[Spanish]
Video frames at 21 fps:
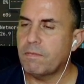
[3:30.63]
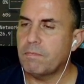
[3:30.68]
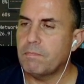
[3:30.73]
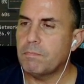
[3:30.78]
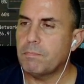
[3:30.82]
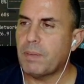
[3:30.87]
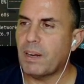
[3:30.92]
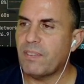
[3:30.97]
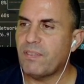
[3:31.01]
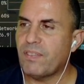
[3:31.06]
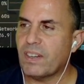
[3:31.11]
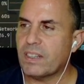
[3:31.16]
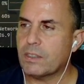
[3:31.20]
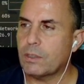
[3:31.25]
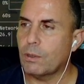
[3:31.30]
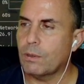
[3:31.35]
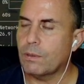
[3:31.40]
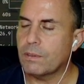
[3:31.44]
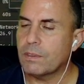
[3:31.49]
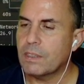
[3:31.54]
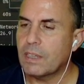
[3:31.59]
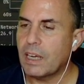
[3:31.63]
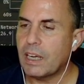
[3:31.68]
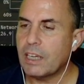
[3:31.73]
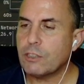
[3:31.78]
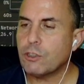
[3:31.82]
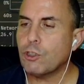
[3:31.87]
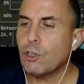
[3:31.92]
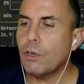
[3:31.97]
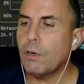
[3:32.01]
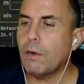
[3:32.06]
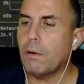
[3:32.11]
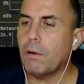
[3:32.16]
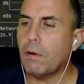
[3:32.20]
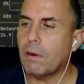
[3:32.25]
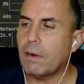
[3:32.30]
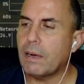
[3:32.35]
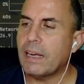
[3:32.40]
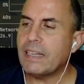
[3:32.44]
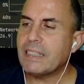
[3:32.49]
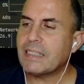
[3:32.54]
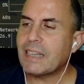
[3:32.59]
perfecto. Esto
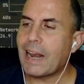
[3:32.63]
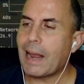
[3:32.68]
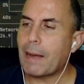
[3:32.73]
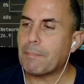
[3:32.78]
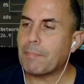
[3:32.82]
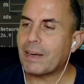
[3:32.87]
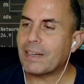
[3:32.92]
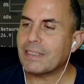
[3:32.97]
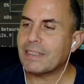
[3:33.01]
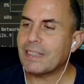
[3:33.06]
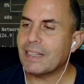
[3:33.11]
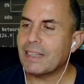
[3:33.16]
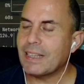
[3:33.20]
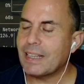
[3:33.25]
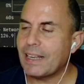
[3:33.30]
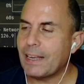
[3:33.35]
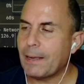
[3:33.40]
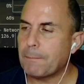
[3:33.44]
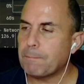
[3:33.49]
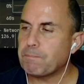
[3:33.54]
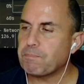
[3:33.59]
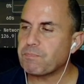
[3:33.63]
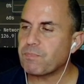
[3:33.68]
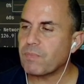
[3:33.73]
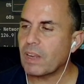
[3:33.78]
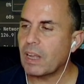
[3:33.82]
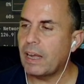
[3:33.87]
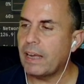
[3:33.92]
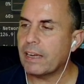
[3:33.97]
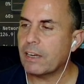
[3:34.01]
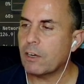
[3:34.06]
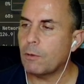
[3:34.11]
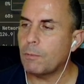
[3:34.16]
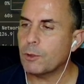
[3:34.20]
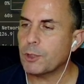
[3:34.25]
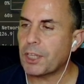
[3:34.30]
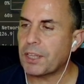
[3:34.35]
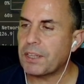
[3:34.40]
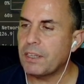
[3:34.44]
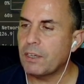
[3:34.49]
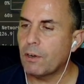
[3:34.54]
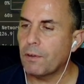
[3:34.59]
es la parte de como
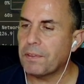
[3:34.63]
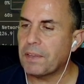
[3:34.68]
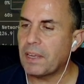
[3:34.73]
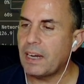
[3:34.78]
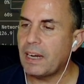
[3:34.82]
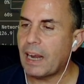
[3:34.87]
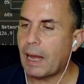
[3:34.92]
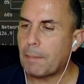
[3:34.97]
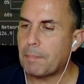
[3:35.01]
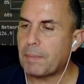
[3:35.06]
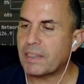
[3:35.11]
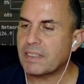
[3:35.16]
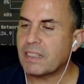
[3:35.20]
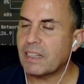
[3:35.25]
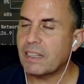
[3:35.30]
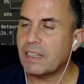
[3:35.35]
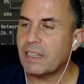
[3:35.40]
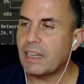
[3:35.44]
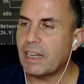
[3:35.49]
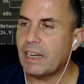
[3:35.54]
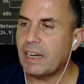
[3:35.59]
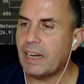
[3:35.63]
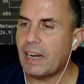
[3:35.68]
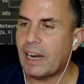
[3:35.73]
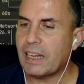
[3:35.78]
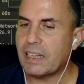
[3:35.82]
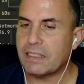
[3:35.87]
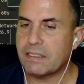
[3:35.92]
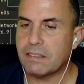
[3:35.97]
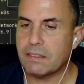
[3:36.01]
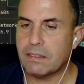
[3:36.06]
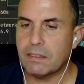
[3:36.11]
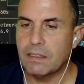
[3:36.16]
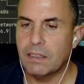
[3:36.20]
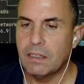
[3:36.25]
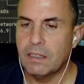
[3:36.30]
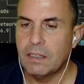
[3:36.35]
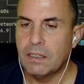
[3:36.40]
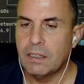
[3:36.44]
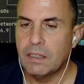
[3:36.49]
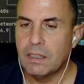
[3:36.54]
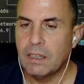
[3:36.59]
te digo, de la parte de las
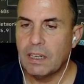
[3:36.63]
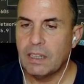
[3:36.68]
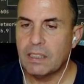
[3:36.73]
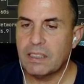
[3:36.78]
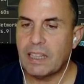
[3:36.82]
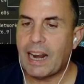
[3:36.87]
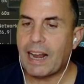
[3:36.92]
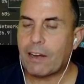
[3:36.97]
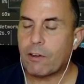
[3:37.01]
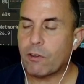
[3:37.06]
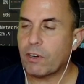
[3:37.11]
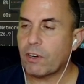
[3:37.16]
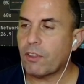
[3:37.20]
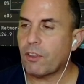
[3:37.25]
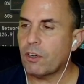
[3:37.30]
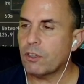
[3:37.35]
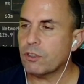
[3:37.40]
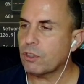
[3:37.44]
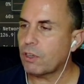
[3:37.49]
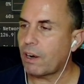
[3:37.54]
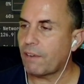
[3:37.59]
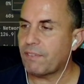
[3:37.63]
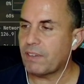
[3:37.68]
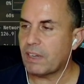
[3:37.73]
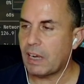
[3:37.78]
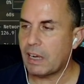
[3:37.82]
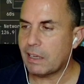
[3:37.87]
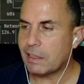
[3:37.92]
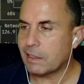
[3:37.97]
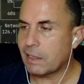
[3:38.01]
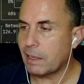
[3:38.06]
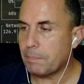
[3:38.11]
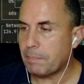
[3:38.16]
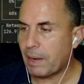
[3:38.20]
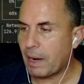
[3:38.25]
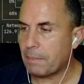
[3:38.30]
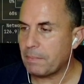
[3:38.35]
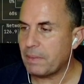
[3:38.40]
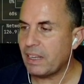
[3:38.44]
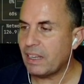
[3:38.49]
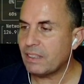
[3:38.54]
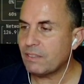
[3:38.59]
de la corrección ortográfica, que para
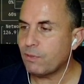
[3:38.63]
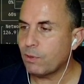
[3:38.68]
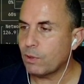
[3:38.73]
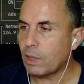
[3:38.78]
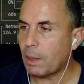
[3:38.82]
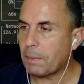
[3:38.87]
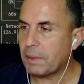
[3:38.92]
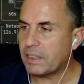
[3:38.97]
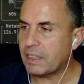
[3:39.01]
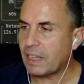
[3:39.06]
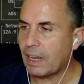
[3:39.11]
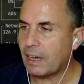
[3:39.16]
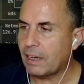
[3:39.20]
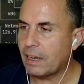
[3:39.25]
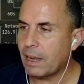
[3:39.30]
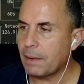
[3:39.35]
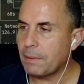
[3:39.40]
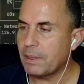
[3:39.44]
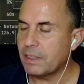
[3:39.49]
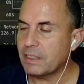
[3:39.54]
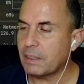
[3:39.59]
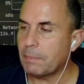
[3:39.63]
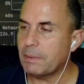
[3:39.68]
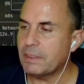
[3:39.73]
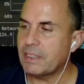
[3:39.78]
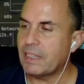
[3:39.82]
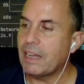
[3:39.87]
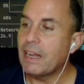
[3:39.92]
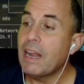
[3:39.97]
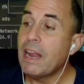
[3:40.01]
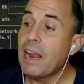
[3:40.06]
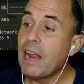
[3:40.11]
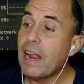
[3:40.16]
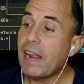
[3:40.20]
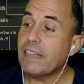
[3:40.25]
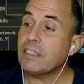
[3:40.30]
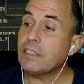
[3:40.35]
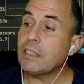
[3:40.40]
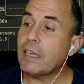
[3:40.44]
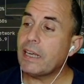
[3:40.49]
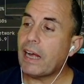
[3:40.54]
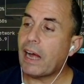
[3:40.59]
mí es fundamental, evidentemente.
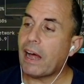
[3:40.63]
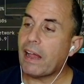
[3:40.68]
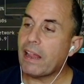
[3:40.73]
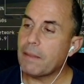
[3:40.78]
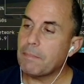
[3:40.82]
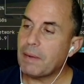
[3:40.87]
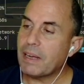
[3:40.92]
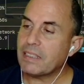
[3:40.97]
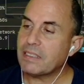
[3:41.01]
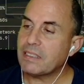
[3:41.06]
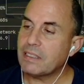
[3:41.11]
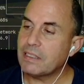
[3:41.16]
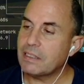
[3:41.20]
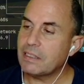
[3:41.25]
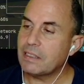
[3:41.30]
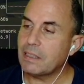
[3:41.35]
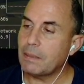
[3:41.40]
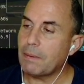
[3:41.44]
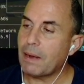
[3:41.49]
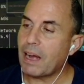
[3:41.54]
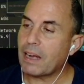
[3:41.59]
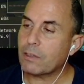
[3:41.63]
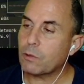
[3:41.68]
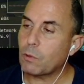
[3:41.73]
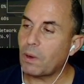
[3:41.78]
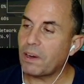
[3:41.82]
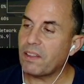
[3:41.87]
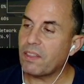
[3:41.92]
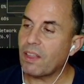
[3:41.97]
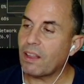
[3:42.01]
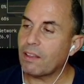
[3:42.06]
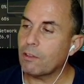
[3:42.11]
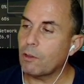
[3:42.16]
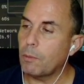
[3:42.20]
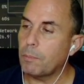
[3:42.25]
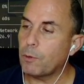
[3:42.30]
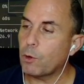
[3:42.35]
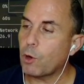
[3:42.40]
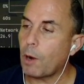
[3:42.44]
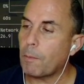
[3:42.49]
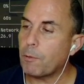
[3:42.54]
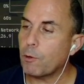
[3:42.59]
Este además se va actualizando
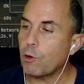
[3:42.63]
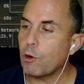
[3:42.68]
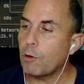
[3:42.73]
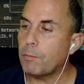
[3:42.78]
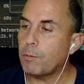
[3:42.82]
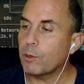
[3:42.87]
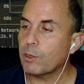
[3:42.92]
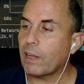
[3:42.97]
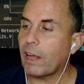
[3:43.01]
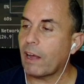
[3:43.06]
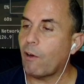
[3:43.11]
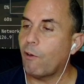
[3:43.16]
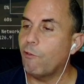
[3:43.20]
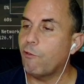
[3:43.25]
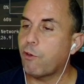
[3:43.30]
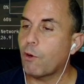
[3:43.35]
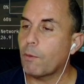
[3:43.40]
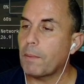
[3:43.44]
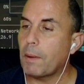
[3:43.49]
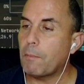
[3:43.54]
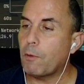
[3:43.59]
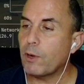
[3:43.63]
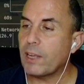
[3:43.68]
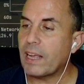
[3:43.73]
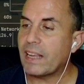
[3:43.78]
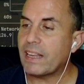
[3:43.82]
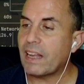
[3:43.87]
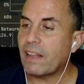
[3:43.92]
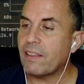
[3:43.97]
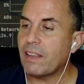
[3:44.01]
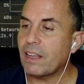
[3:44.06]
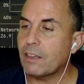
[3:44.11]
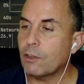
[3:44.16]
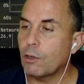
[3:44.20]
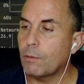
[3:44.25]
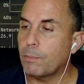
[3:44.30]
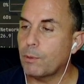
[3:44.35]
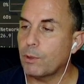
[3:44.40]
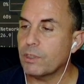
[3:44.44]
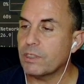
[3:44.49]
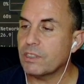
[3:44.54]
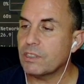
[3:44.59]
poco a poco porque conforme voy añadiendo
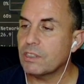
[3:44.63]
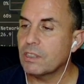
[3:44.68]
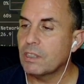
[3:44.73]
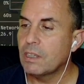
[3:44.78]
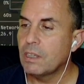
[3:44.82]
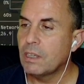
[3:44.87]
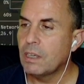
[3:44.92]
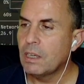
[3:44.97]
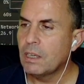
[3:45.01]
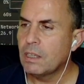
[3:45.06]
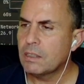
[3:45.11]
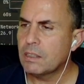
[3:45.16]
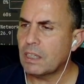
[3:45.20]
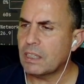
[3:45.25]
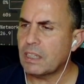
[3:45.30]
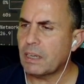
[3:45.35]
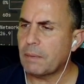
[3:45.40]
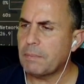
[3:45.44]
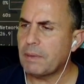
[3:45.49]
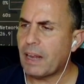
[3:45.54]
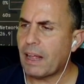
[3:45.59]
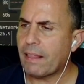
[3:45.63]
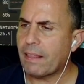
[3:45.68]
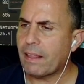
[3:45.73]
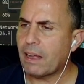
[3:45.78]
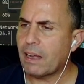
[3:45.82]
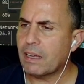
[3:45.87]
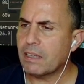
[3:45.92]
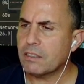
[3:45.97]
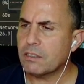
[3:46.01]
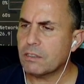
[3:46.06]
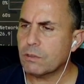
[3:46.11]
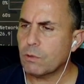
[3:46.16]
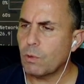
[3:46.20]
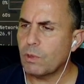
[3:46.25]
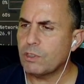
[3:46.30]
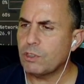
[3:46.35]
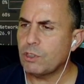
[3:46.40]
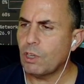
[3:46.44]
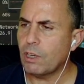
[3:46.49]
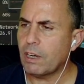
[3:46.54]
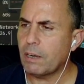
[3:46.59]
pues determinadas
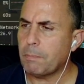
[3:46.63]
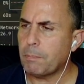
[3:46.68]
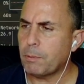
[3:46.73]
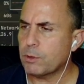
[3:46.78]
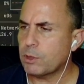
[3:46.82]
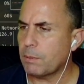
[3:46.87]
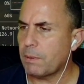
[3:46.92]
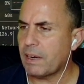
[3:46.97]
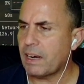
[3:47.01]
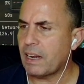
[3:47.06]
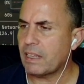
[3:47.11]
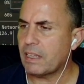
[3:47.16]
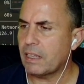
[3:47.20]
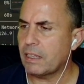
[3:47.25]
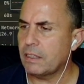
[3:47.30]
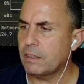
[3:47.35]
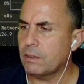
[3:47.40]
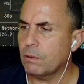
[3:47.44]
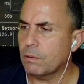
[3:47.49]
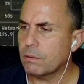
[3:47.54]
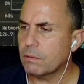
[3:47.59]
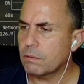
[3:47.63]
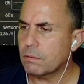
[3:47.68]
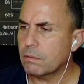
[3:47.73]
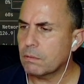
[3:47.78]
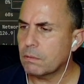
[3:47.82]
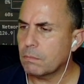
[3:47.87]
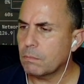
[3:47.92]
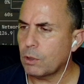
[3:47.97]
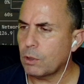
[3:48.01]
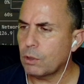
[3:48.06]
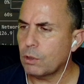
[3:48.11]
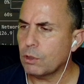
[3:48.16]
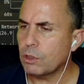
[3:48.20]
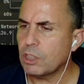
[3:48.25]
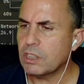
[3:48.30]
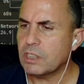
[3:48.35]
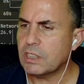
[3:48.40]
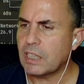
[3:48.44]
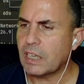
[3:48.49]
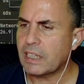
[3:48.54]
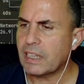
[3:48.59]
cuestiones, pues se van añadiendo. Bueno, no sé
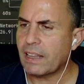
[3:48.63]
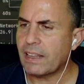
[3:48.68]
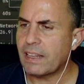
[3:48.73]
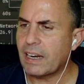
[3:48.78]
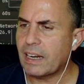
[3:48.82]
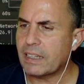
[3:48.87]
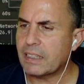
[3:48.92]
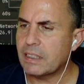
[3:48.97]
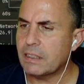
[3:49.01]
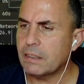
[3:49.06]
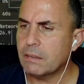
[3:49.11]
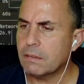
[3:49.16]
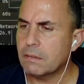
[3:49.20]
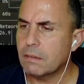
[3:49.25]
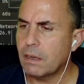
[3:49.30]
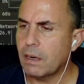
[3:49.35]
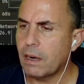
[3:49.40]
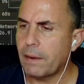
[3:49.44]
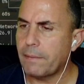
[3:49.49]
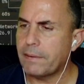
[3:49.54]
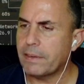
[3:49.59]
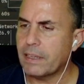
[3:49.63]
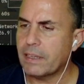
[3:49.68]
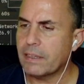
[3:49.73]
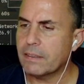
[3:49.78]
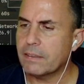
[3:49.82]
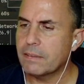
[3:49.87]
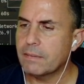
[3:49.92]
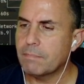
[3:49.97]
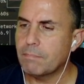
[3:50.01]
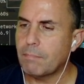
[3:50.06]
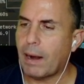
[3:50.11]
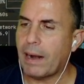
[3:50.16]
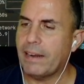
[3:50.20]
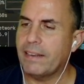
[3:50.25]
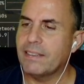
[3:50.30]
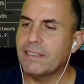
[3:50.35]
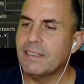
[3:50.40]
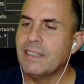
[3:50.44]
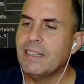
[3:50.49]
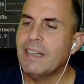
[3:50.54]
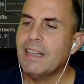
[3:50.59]
si se añaden aquí, la verdad. Vale.
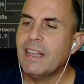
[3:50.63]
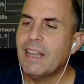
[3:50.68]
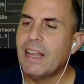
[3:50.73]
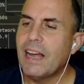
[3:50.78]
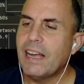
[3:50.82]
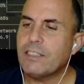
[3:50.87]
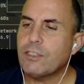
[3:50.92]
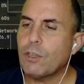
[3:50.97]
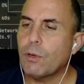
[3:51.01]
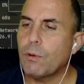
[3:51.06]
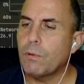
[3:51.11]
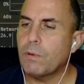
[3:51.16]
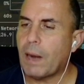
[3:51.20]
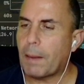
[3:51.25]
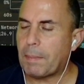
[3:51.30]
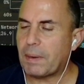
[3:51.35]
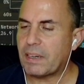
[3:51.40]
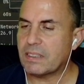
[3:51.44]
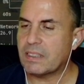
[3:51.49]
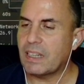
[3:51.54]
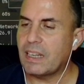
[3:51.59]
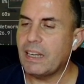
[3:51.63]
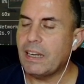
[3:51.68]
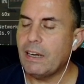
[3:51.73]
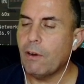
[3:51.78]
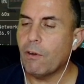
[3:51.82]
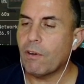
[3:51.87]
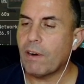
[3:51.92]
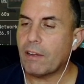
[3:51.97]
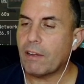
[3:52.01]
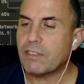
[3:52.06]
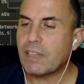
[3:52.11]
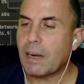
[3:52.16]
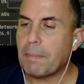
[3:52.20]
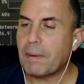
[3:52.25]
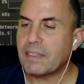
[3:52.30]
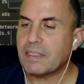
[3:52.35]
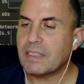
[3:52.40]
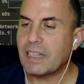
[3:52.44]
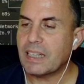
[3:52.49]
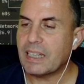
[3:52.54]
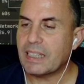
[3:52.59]
Esto una parte. Y luego la otra
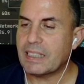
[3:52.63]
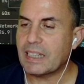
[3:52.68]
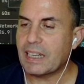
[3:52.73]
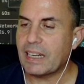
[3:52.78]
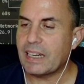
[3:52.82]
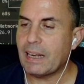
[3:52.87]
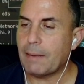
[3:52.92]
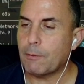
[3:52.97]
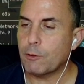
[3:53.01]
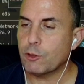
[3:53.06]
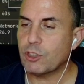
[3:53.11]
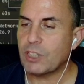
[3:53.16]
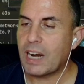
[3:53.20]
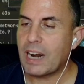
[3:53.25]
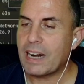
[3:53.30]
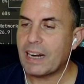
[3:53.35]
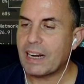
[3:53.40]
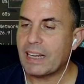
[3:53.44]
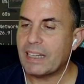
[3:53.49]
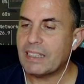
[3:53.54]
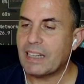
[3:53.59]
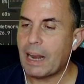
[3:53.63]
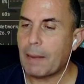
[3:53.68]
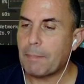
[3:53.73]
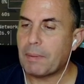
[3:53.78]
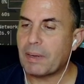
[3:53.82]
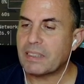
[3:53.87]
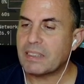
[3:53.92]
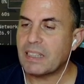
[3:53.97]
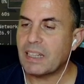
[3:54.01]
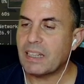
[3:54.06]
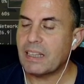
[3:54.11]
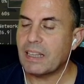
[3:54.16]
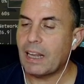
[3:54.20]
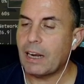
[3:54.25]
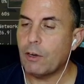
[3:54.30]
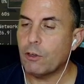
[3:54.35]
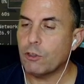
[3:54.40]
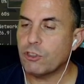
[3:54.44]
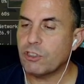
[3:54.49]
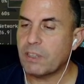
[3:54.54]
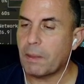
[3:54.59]
parte que te quería mostrar es la parte de
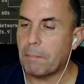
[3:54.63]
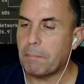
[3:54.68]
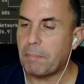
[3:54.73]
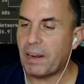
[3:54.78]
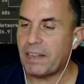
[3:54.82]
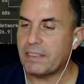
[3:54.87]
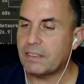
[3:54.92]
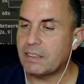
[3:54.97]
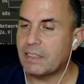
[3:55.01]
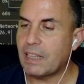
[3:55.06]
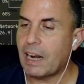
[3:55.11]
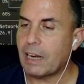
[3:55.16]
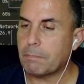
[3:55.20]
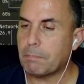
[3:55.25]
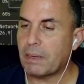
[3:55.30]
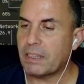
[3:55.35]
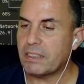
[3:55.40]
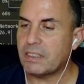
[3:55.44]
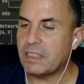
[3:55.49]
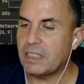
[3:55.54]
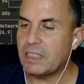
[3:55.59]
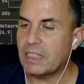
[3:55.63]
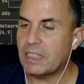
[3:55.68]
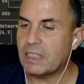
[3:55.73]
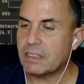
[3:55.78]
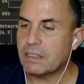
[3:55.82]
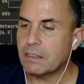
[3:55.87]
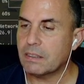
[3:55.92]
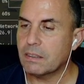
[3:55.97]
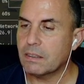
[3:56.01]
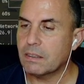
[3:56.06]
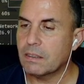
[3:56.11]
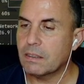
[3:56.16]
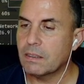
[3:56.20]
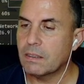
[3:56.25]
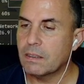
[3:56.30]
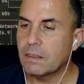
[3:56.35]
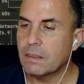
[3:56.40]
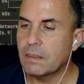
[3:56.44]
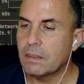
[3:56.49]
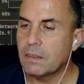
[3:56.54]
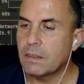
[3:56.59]
los templates, de las plantillas.
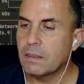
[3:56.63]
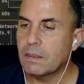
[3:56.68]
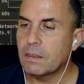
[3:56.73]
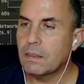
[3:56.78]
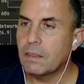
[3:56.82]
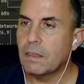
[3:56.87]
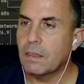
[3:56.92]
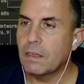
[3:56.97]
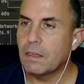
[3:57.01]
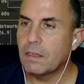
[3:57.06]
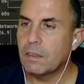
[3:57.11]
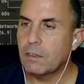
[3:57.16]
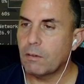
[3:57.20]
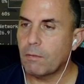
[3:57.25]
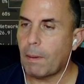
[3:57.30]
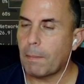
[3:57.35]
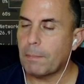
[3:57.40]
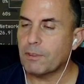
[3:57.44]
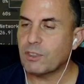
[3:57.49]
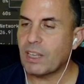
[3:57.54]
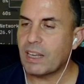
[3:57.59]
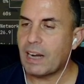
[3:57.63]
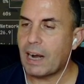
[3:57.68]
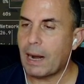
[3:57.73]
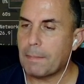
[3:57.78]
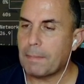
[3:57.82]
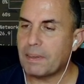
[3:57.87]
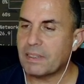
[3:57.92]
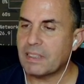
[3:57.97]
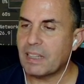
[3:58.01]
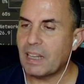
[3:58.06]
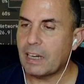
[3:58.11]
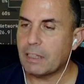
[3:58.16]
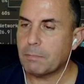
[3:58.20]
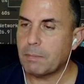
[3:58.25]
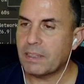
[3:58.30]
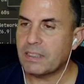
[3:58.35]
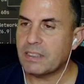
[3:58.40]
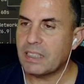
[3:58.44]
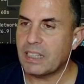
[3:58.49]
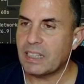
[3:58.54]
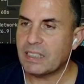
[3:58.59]
vamos a ir a la parte de las
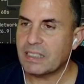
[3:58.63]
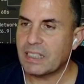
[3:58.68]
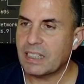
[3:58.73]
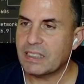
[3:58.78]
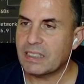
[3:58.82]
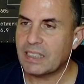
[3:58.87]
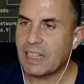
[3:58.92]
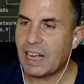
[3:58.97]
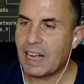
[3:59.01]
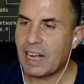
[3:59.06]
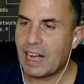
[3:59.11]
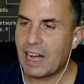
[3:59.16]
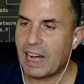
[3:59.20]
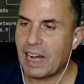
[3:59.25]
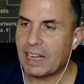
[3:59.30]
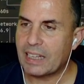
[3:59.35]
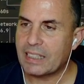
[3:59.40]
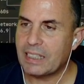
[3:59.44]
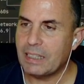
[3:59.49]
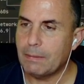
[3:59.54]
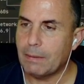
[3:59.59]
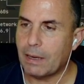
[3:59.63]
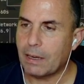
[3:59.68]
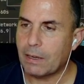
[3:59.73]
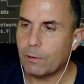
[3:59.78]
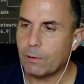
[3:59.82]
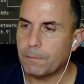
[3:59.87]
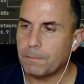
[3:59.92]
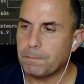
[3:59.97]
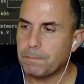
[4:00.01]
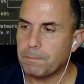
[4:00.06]
plantillas que está aquí abajo.